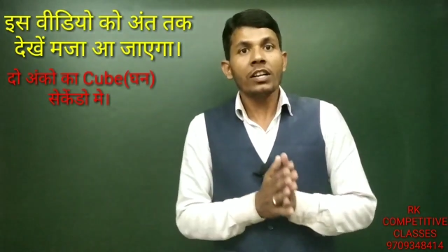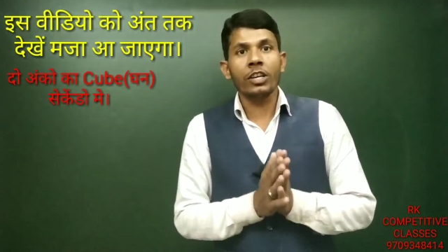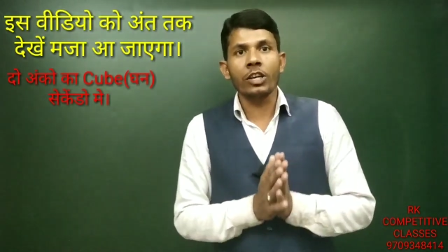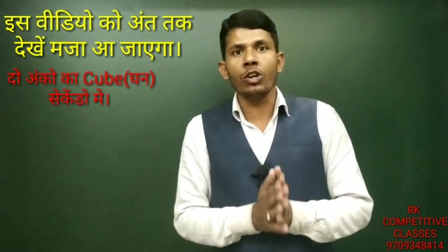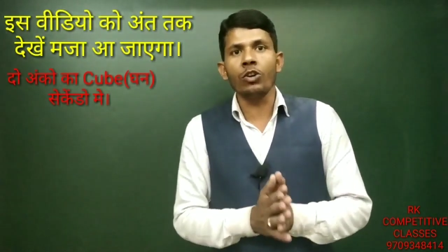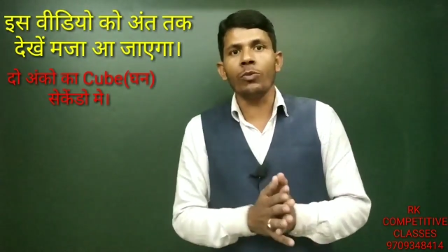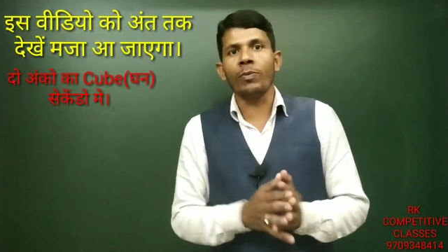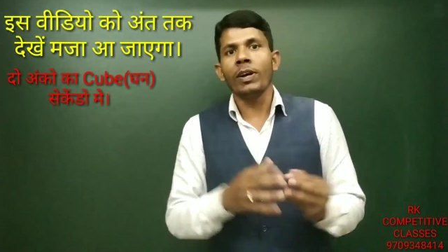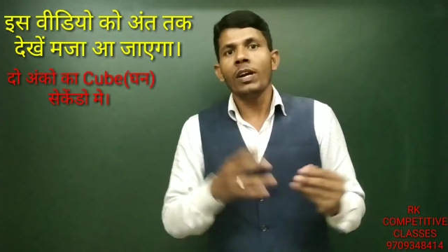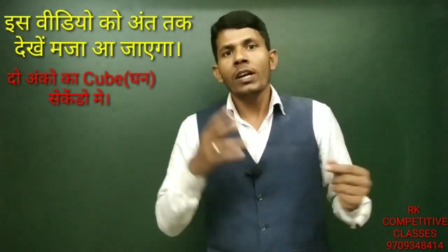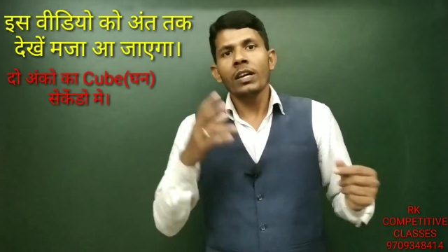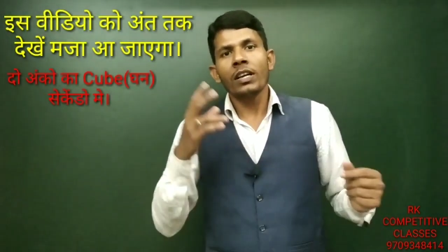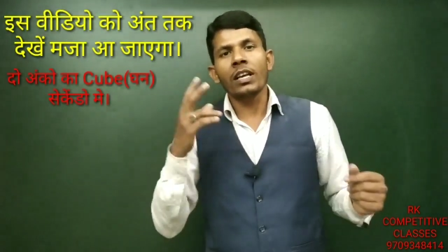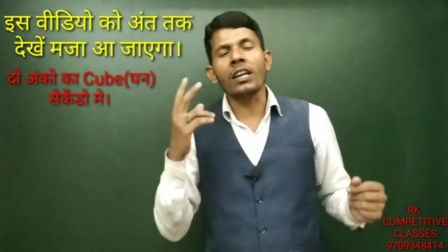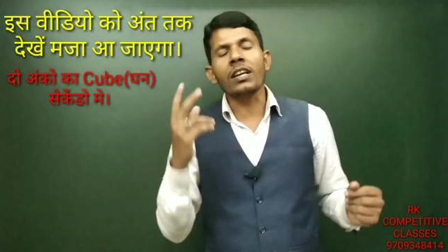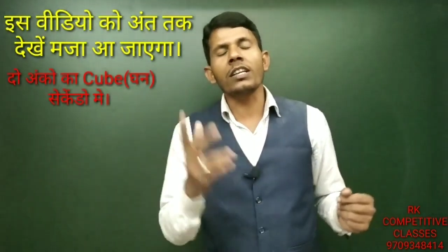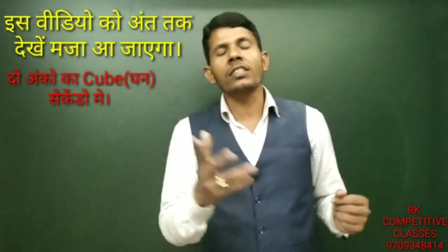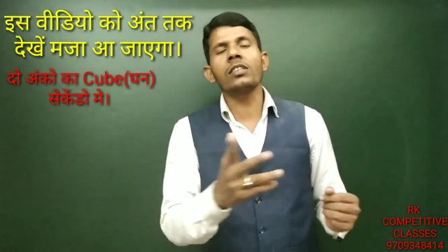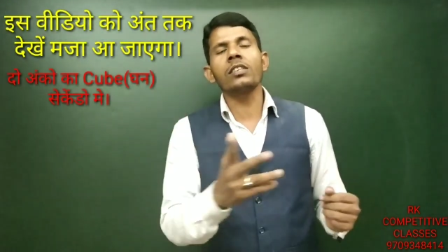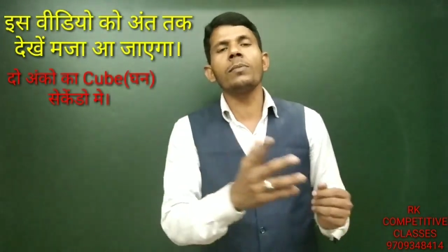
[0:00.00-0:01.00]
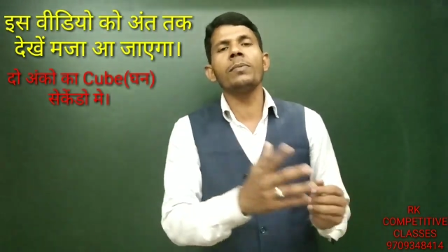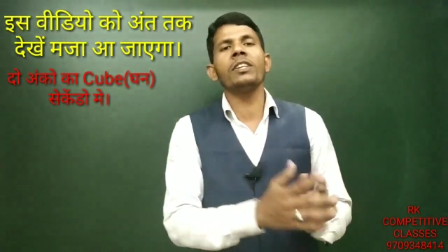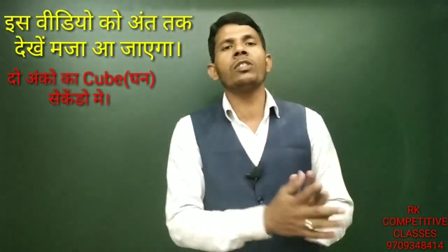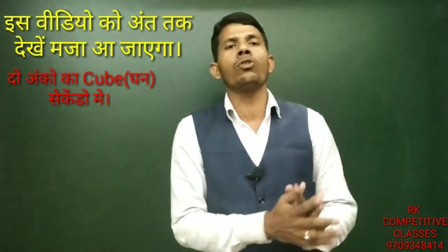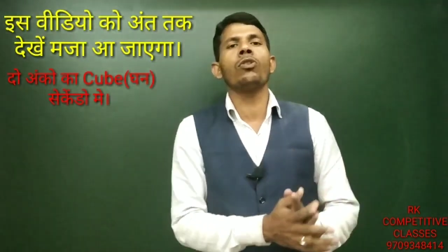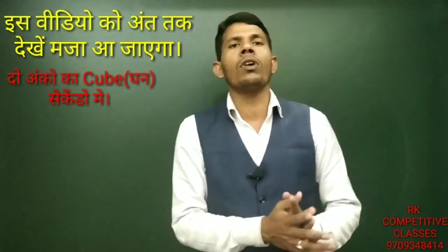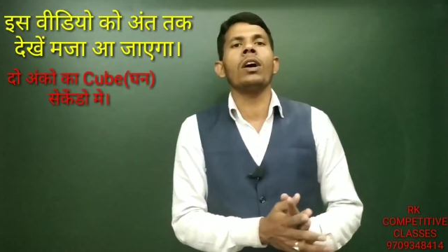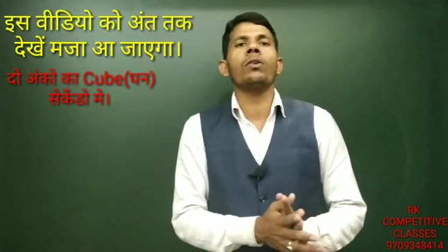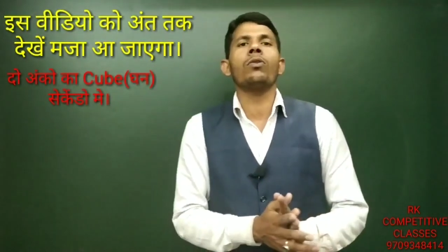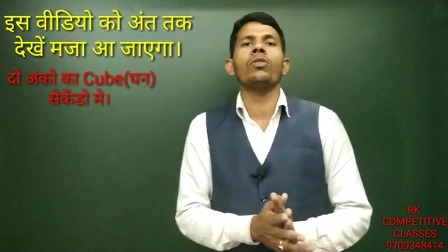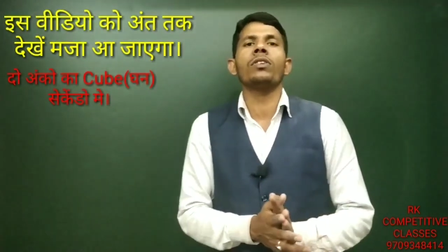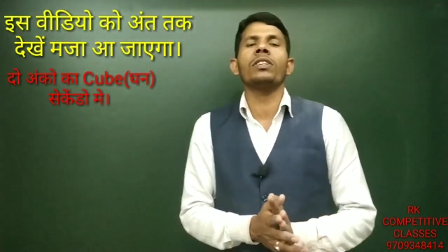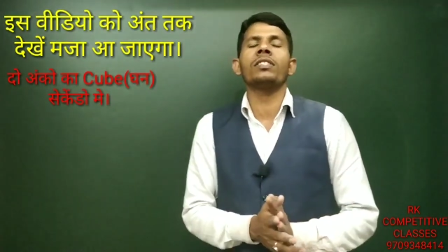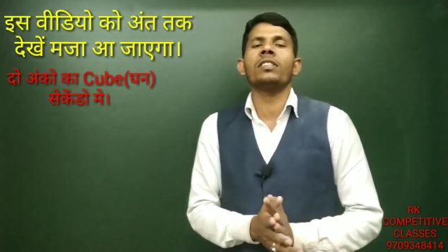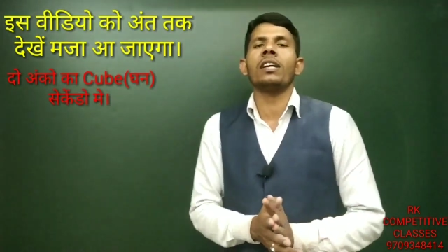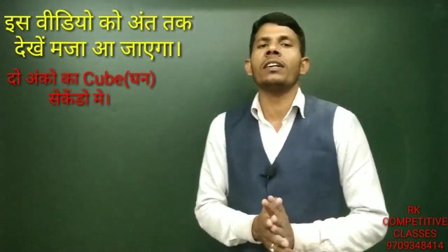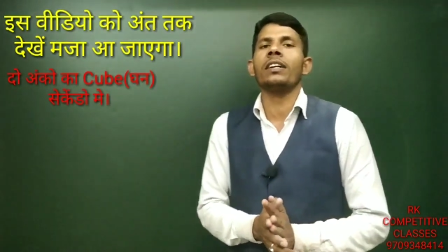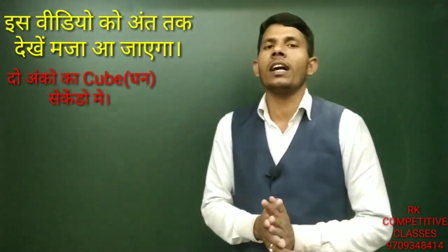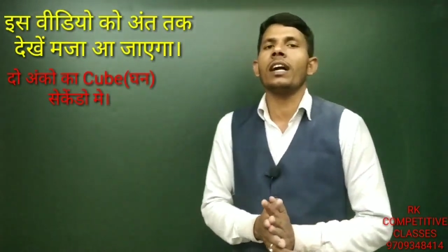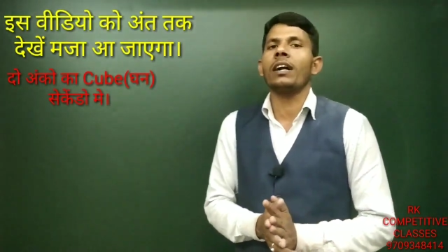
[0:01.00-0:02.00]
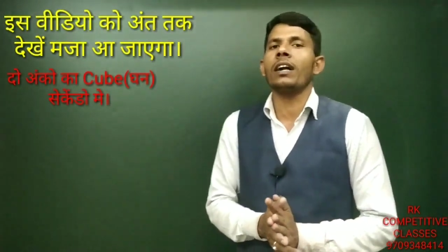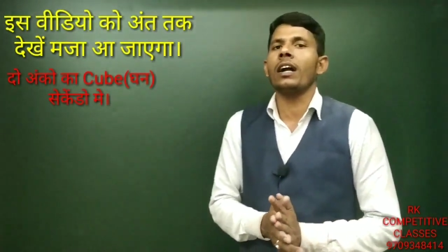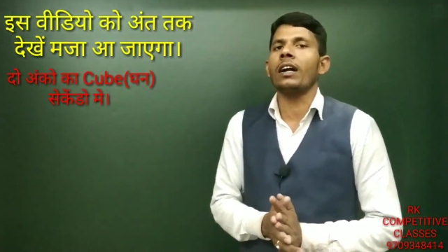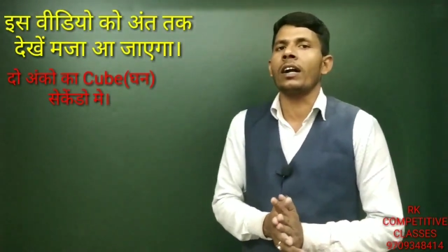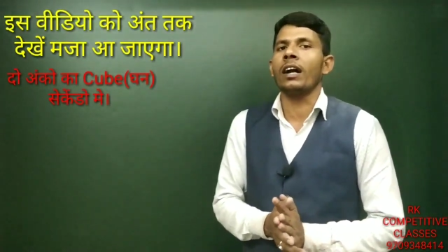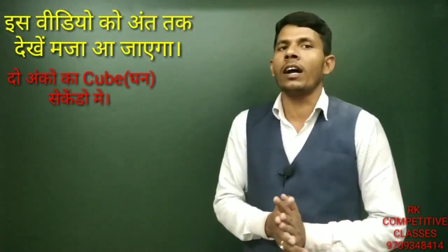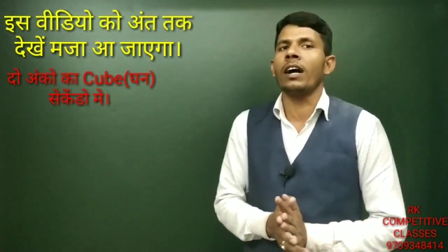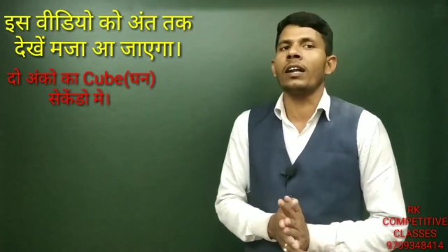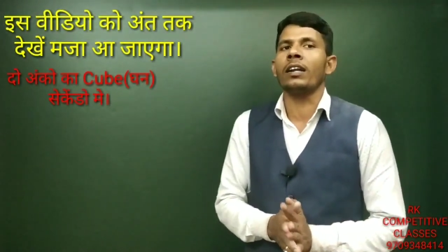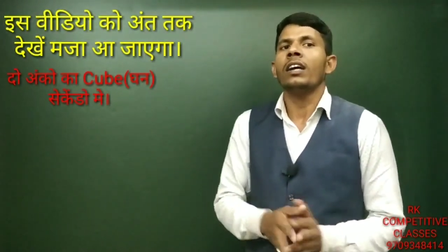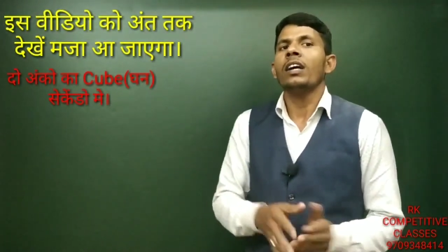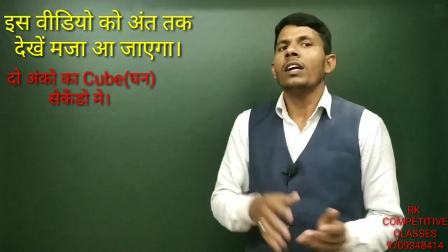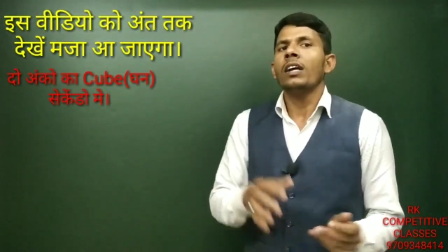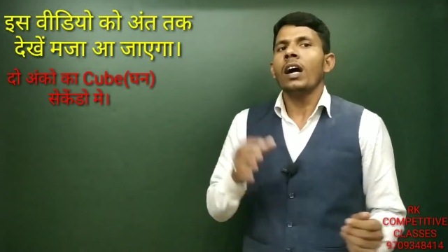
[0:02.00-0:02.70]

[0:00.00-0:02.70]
क्यूब कि किसी भी दो अंकों की संख्या का घन